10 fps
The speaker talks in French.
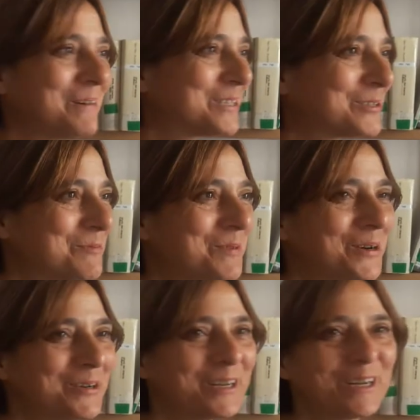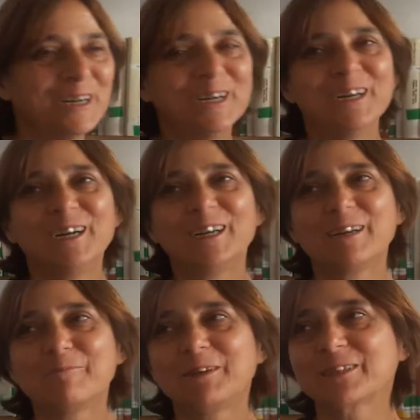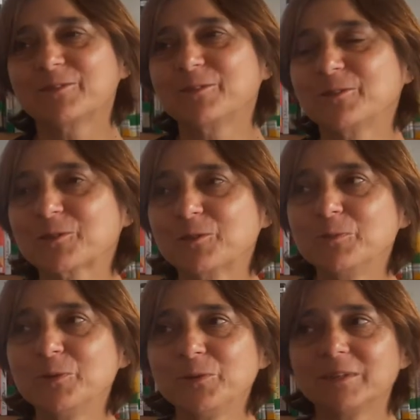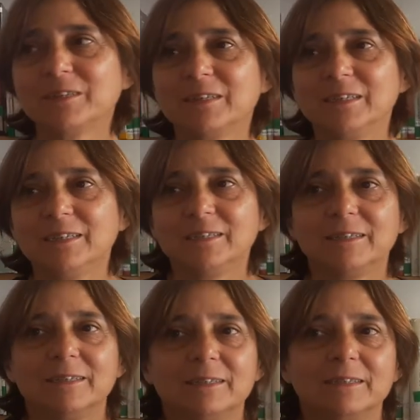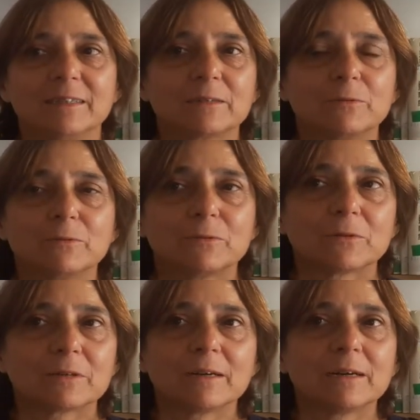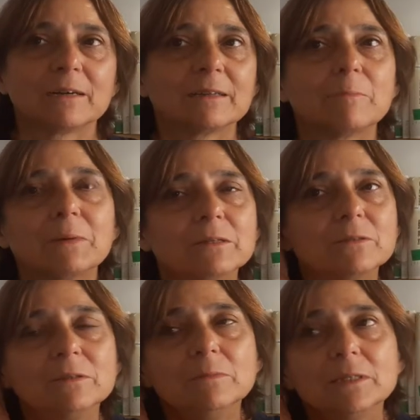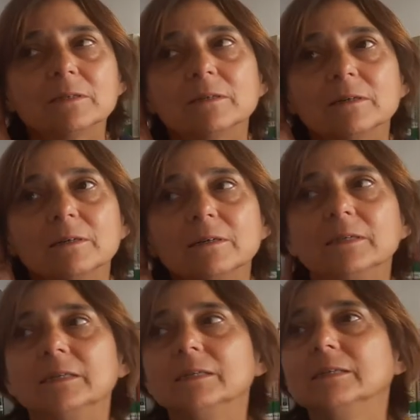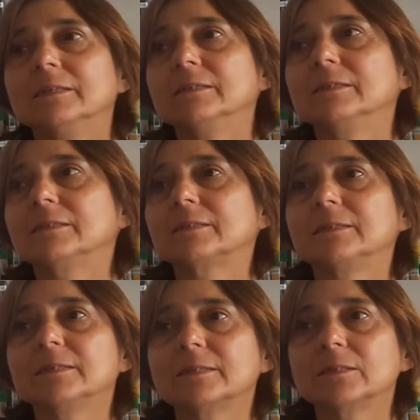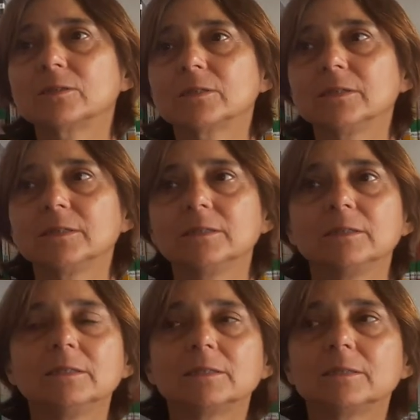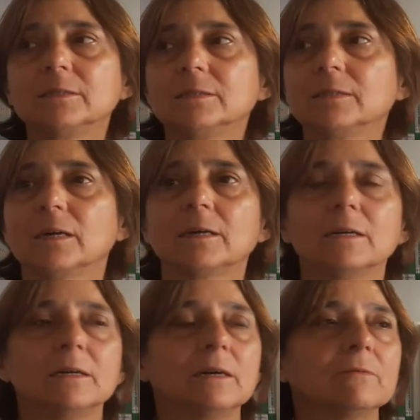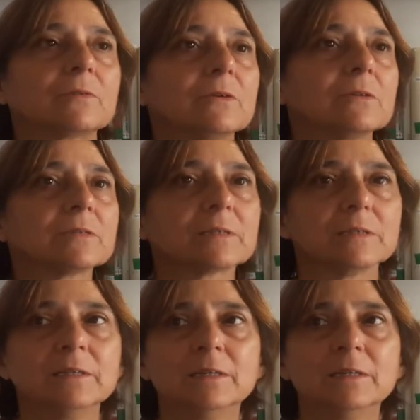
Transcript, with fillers: pas seulement l'appartenance commune. Et la culture n'a pas de limite. Et s'il s'agit ici, euh, en France,